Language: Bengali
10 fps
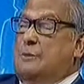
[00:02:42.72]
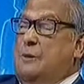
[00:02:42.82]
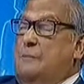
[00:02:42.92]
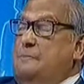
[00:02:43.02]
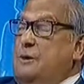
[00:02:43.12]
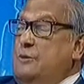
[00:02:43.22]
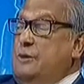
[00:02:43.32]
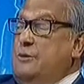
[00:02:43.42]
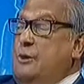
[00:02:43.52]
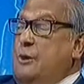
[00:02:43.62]
সব
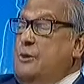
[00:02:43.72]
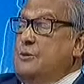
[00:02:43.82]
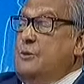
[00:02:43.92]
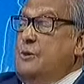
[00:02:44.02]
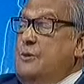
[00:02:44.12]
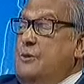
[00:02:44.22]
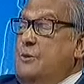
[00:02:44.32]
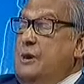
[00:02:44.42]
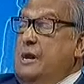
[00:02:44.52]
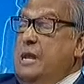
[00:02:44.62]
বিরোধী দল অংশগ্রহণ
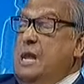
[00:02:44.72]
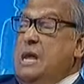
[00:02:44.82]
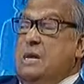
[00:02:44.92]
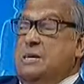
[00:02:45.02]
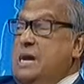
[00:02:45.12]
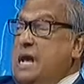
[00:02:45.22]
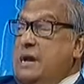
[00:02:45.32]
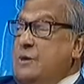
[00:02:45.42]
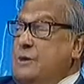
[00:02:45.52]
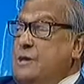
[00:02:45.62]
করেনি
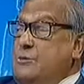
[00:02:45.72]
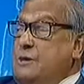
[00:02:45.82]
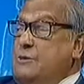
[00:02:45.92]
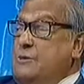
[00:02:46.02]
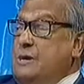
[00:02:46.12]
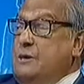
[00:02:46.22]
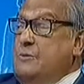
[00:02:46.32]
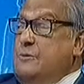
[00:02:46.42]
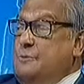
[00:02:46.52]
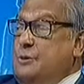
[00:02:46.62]
সেখানেও কিন্তু এই ধরনের
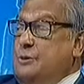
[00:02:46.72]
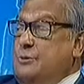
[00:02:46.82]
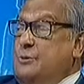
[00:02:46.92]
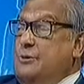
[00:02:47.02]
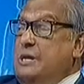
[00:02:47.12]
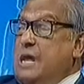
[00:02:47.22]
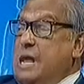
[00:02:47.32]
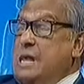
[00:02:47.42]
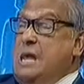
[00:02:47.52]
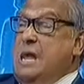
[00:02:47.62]
কোনো প্রতিশ্রুতি নাই
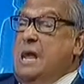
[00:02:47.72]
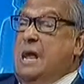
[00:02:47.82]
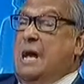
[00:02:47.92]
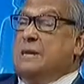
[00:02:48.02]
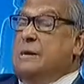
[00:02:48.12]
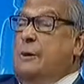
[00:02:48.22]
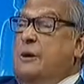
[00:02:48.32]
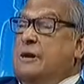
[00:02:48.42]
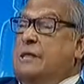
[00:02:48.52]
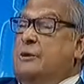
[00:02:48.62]
কাজে
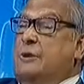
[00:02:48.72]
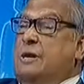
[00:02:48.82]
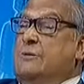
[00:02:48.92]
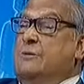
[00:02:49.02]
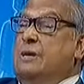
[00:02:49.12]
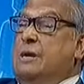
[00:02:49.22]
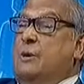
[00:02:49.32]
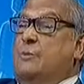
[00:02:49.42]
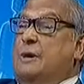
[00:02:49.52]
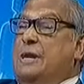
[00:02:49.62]
হঠাৎ করে যদি
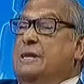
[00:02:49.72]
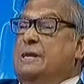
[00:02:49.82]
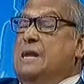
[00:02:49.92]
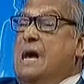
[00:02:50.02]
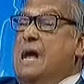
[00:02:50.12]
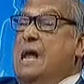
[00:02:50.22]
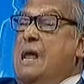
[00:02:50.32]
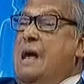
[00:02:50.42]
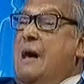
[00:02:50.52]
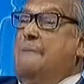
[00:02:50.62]
কেউ বলে যে না
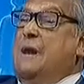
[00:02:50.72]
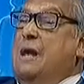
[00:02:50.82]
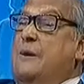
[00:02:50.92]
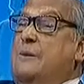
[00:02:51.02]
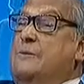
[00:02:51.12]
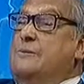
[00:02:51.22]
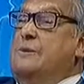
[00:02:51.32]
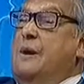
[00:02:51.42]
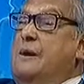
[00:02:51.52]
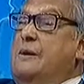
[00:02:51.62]
আমরা এখন
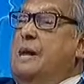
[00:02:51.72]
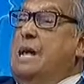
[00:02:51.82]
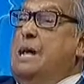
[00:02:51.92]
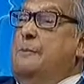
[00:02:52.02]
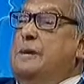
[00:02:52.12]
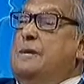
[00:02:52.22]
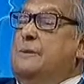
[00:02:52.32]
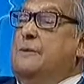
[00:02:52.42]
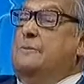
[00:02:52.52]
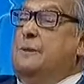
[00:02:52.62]
উন্নয়ন বেশি
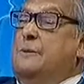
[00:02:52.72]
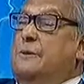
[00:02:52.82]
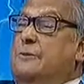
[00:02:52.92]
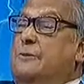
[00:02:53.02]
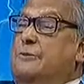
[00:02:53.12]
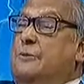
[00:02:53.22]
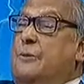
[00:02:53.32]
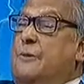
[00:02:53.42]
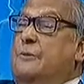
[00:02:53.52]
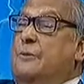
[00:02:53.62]
করব গণতন্ত্র
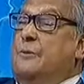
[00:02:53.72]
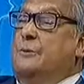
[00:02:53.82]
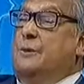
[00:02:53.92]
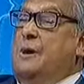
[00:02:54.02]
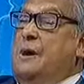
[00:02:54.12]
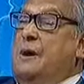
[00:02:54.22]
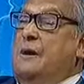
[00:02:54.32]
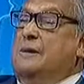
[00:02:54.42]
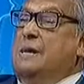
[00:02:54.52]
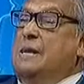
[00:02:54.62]
কম করব
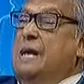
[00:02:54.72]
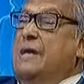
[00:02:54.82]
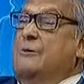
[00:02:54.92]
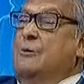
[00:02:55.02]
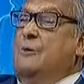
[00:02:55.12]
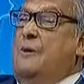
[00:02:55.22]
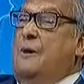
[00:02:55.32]
সেটা কিন্তু